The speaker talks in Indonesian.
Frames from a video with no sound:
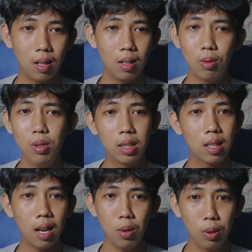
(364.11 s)
Aku nggak
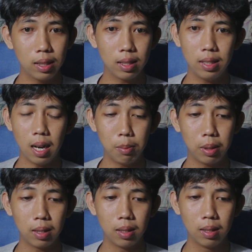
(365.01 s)
tahu kata si
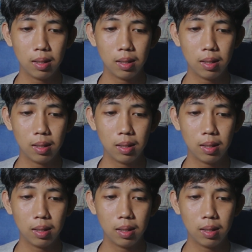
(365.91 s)
Amel.